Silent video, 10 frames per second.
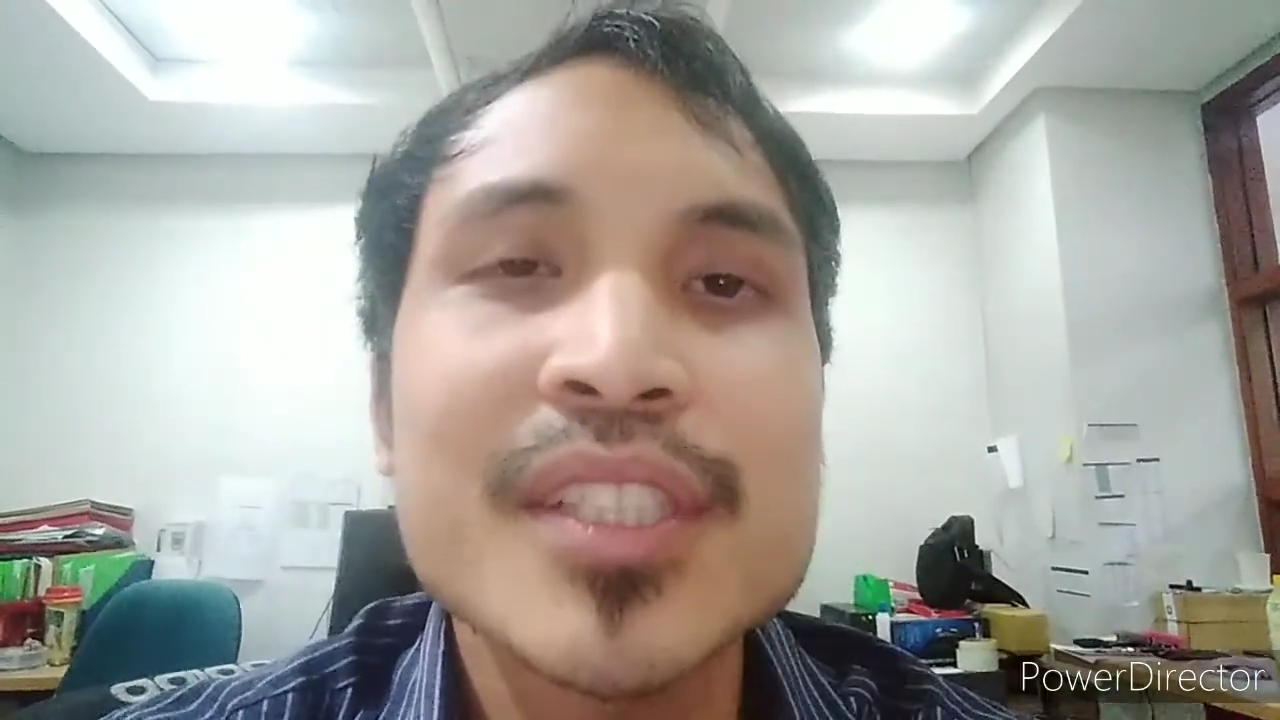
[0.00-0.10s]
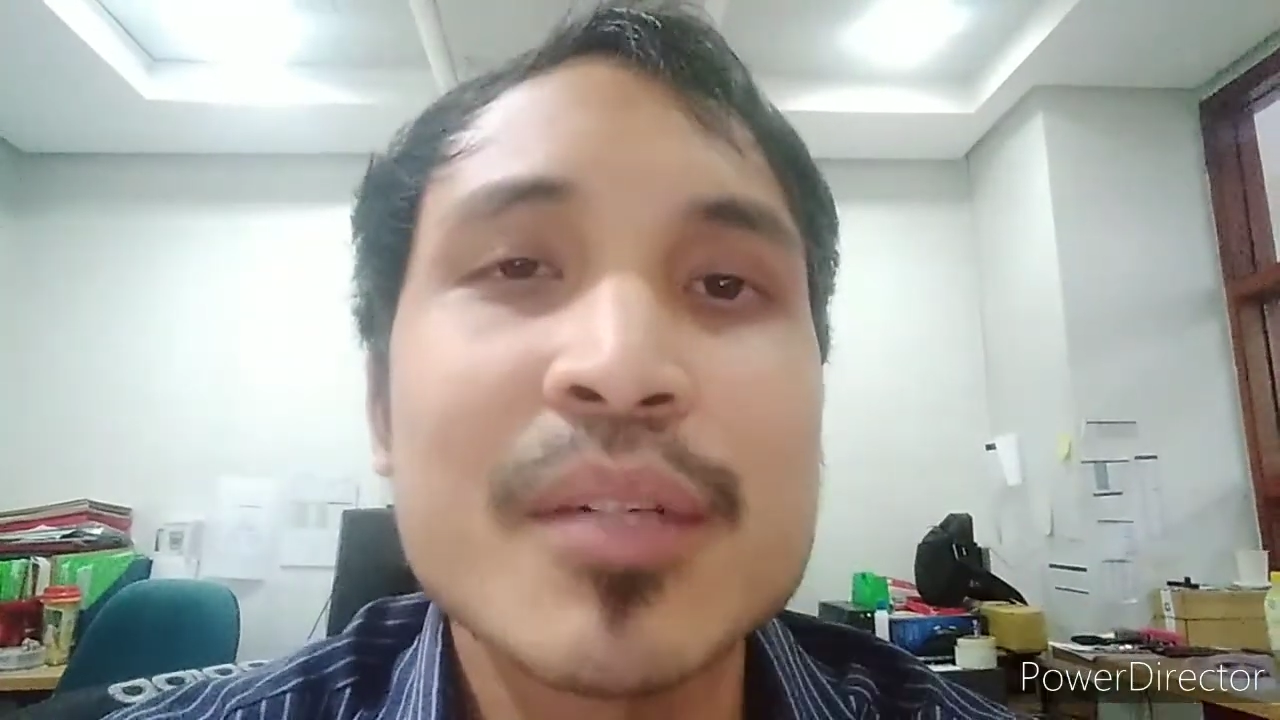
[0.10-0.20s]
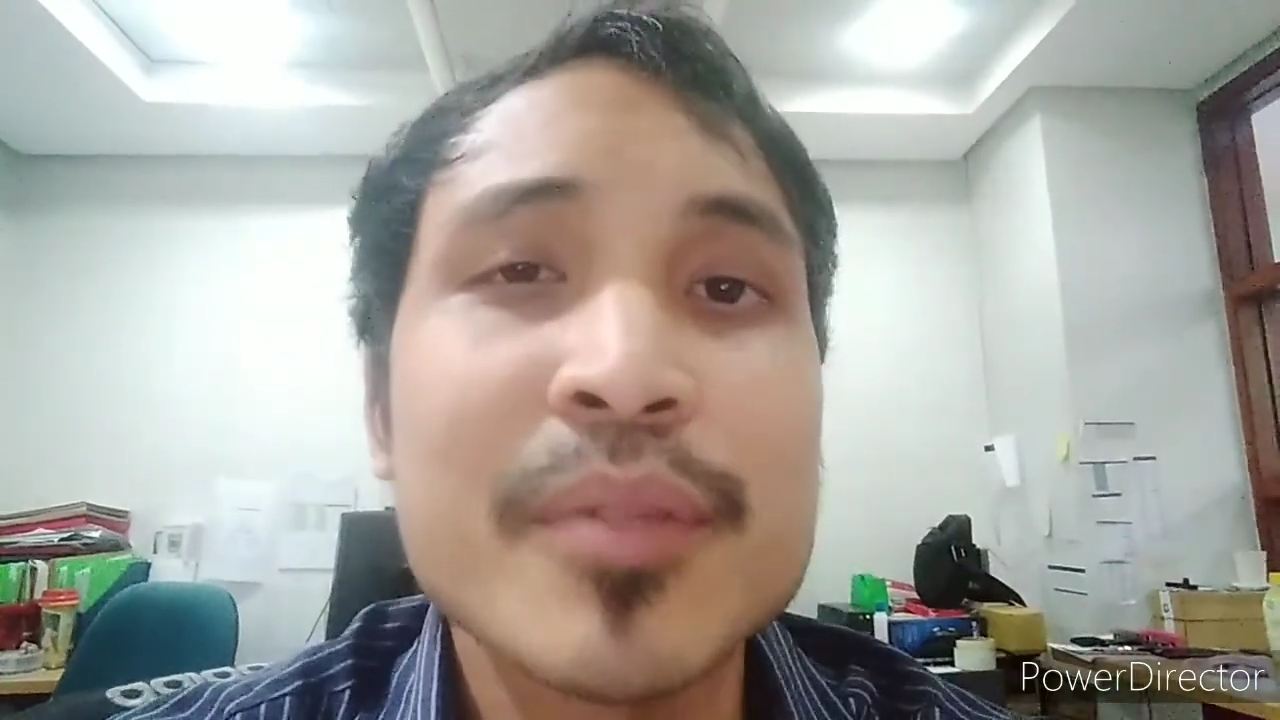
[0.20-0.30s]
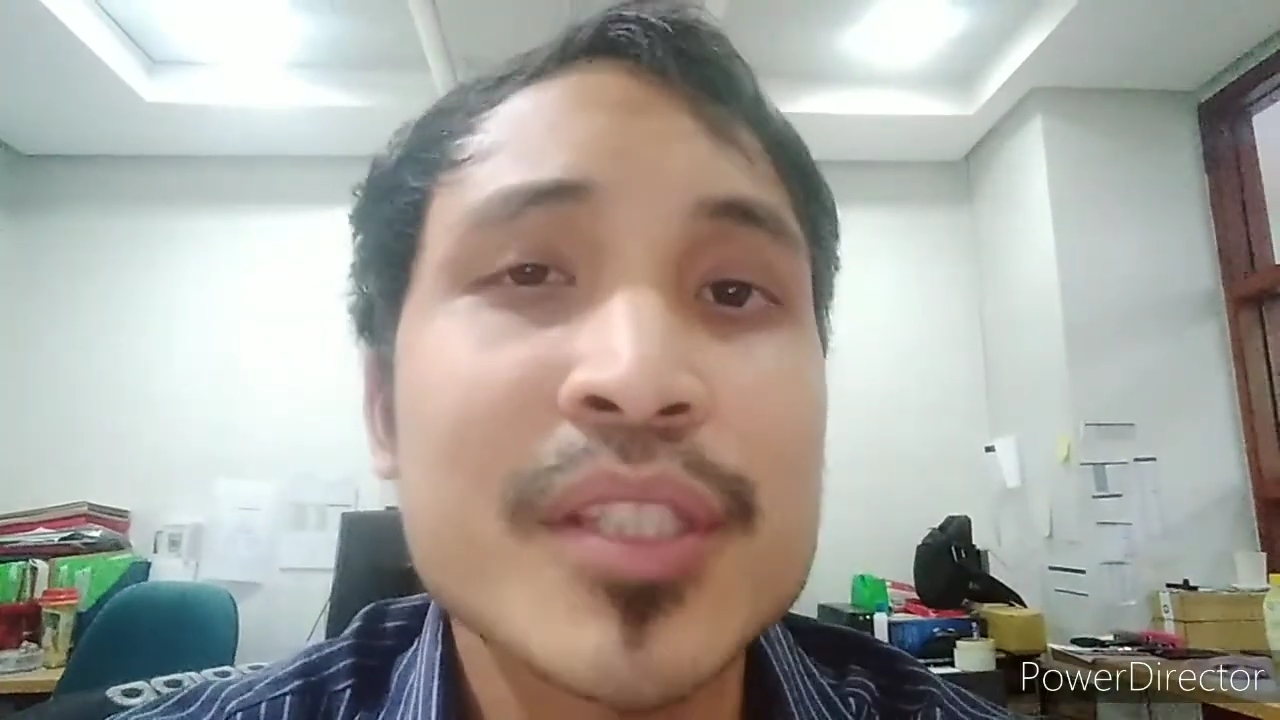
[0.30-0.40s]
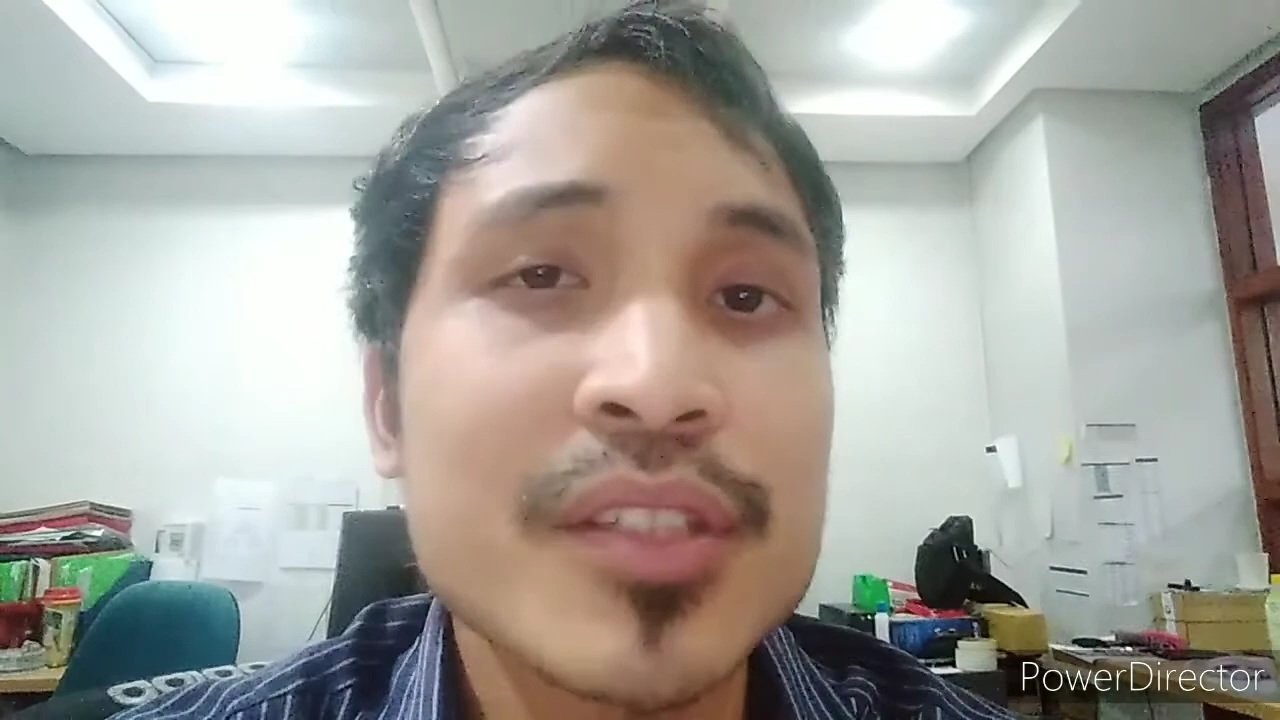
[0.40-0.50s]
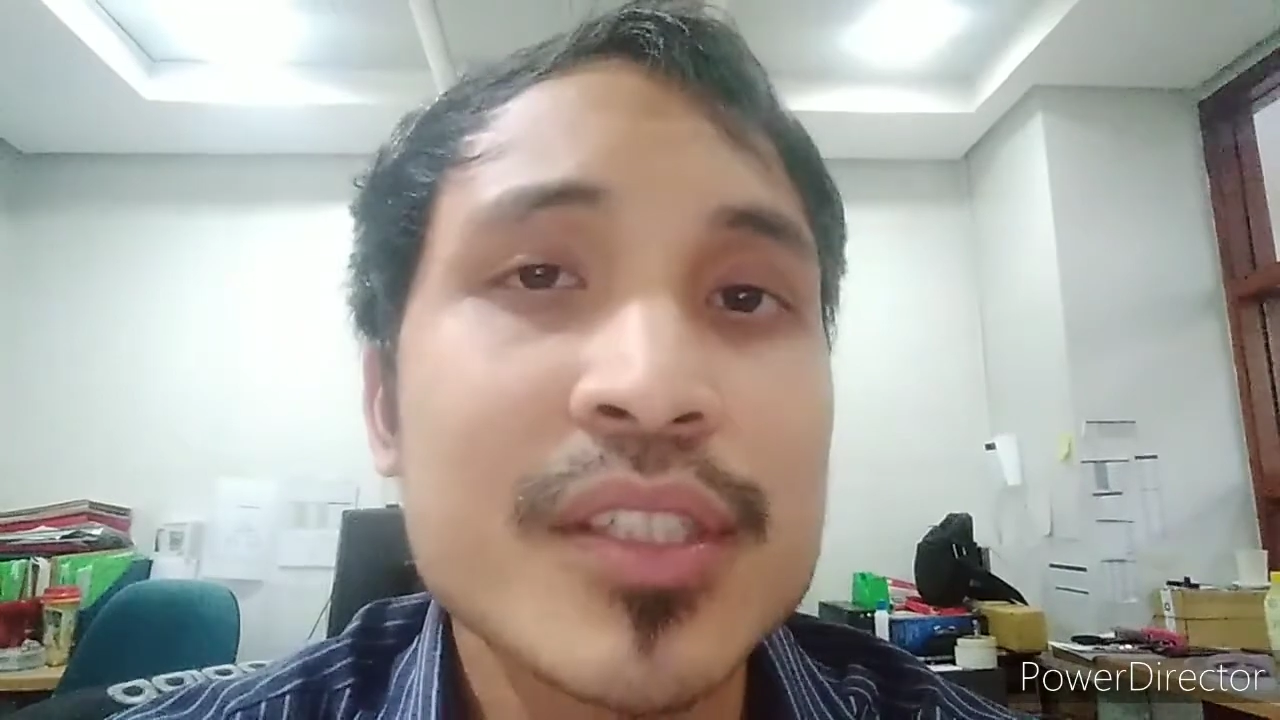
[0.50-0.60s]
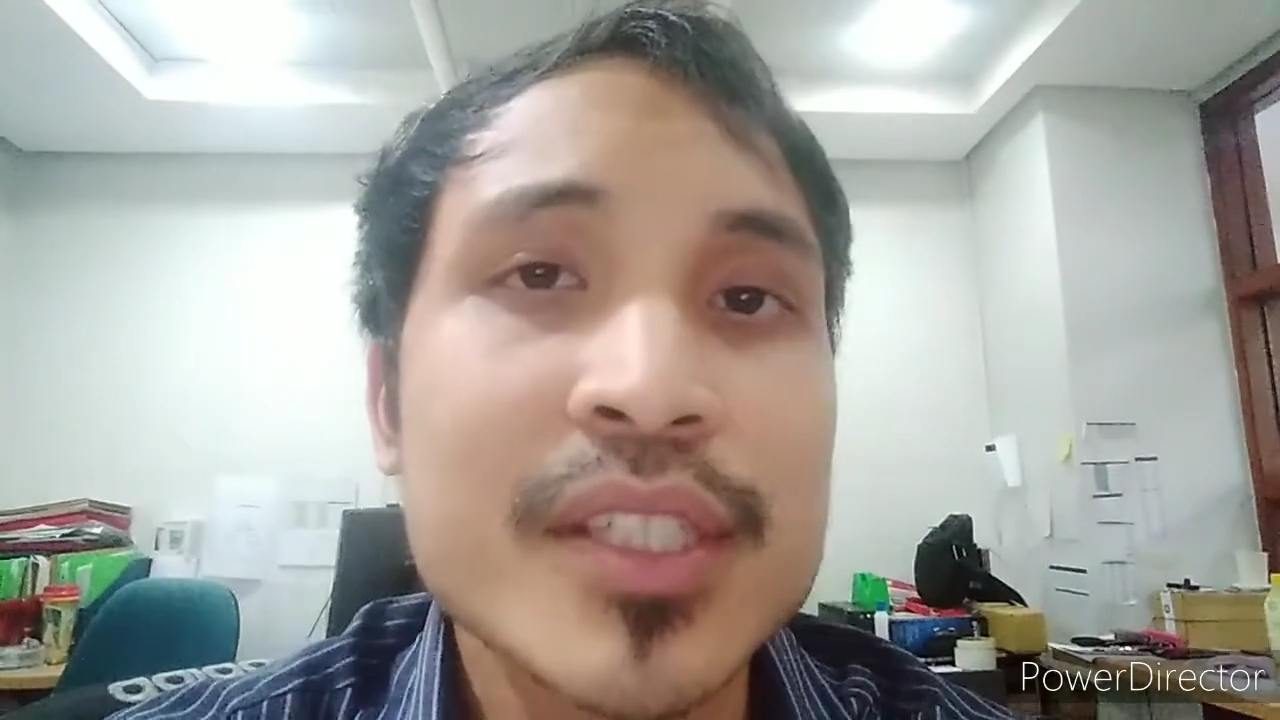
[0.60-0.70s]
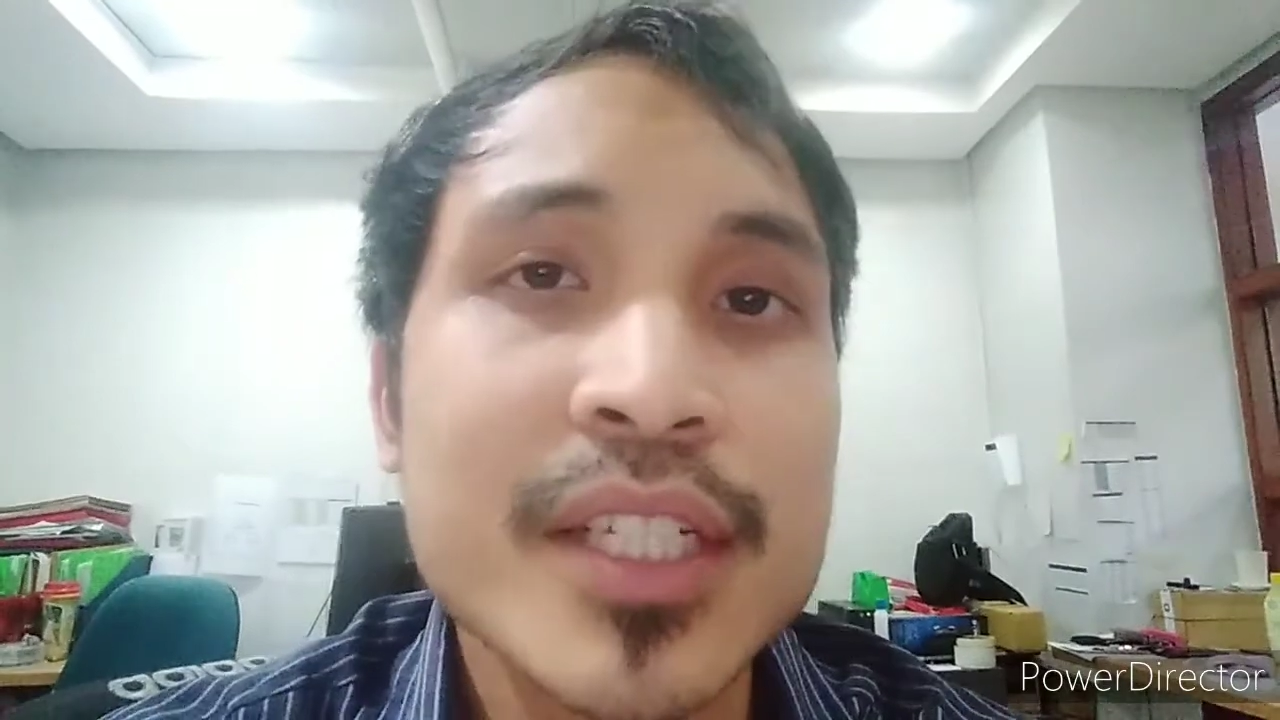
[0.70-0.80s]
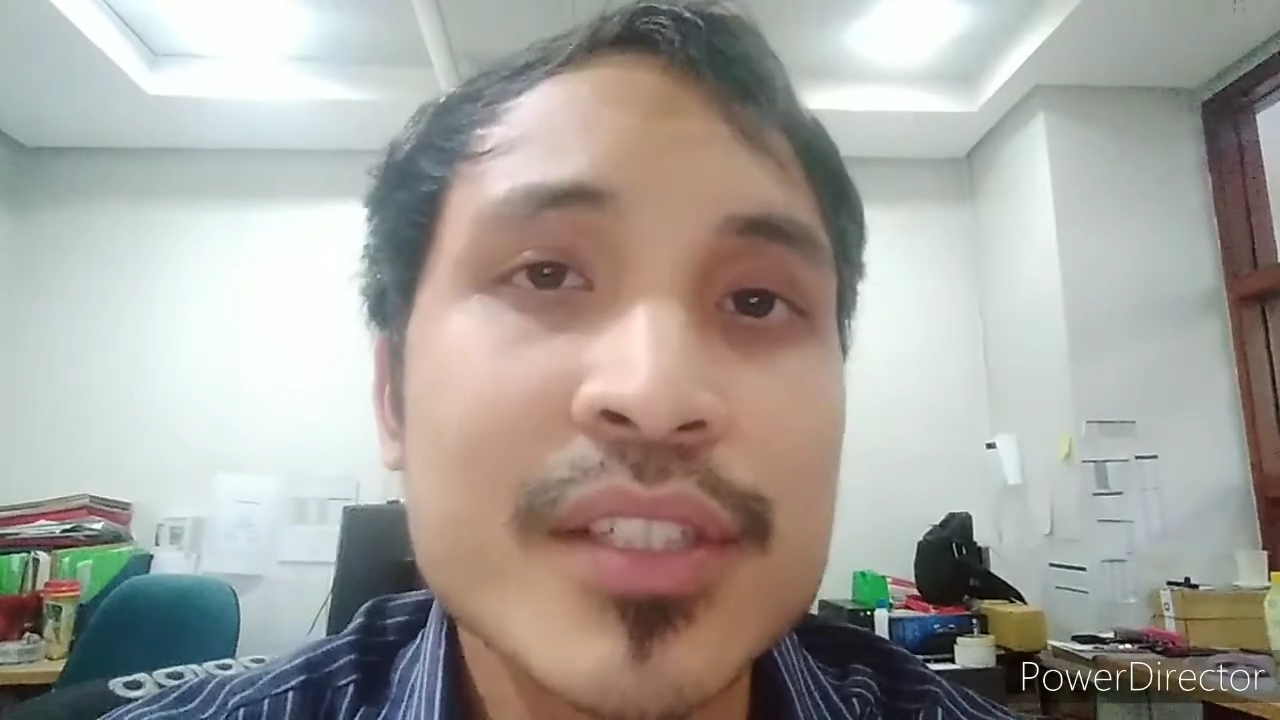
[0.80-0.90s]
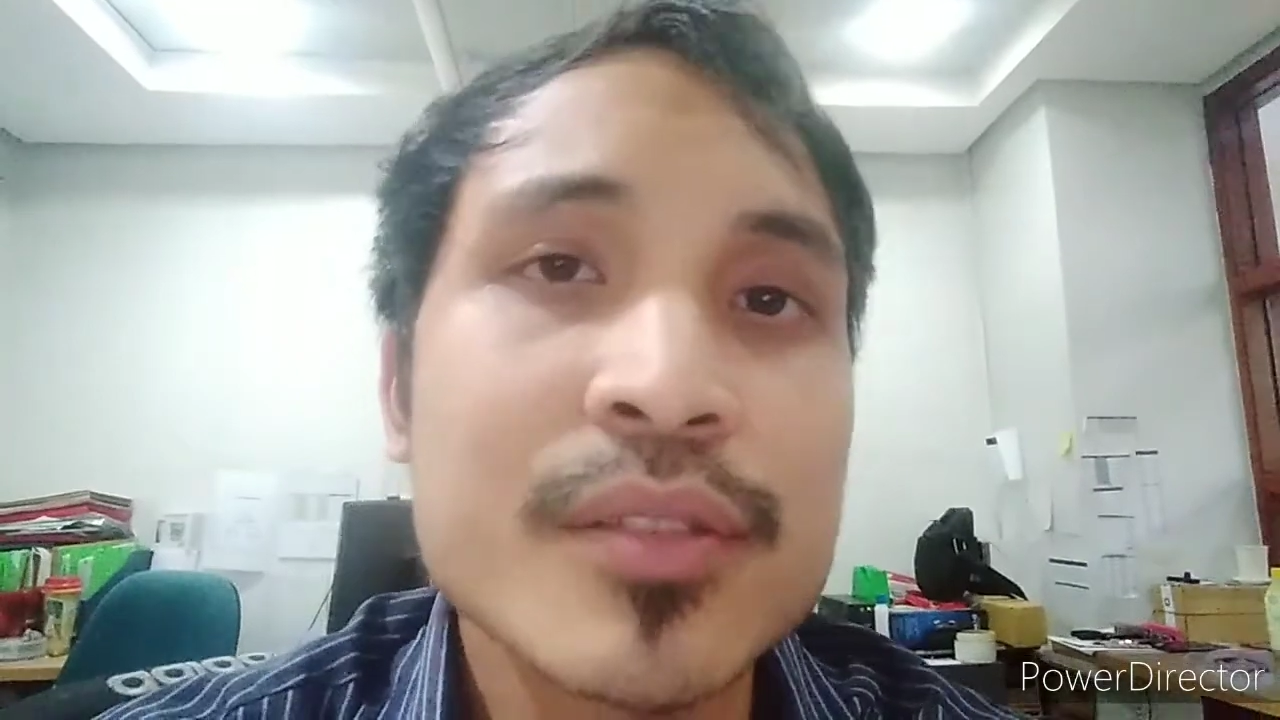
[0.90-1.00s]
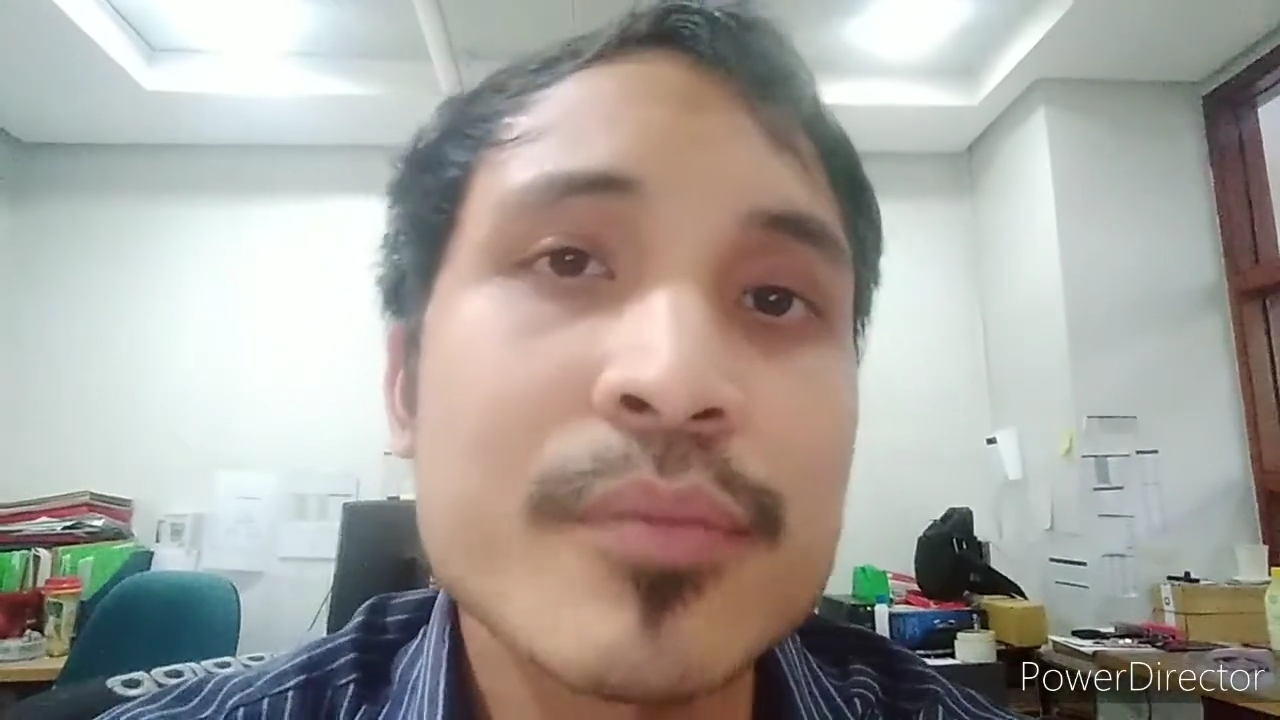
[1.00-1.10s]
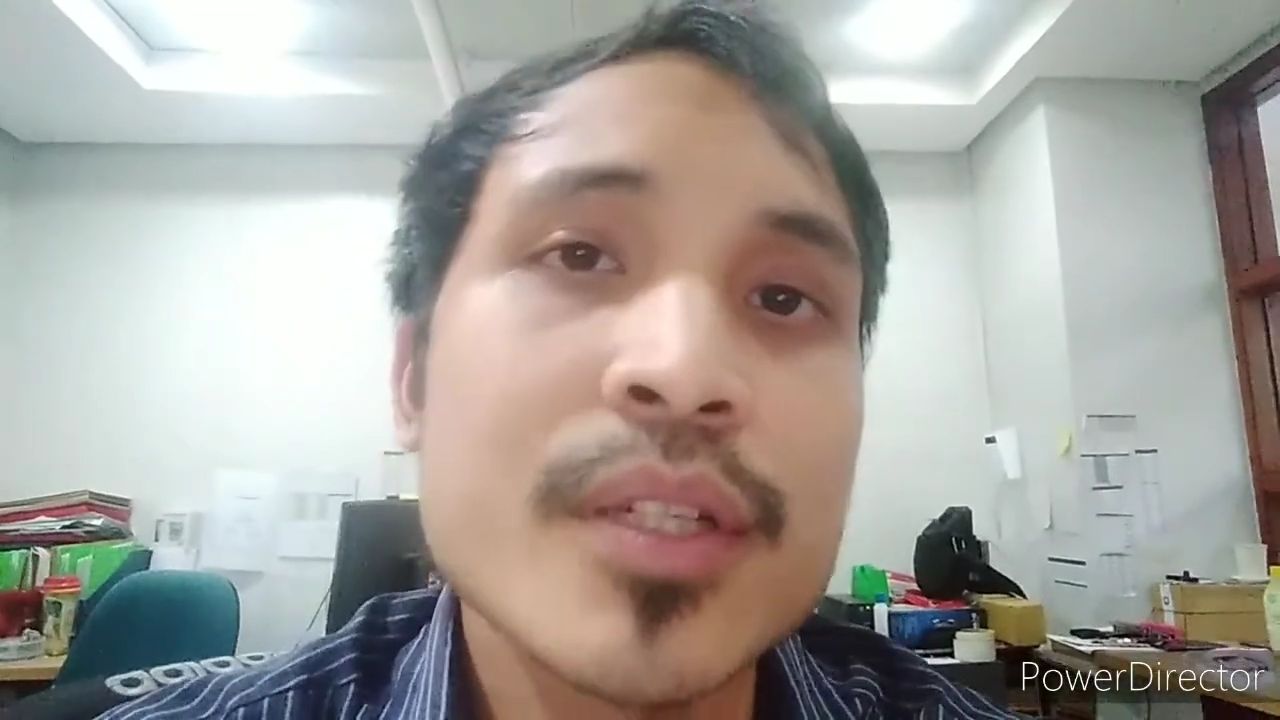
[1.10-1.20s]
comment on the section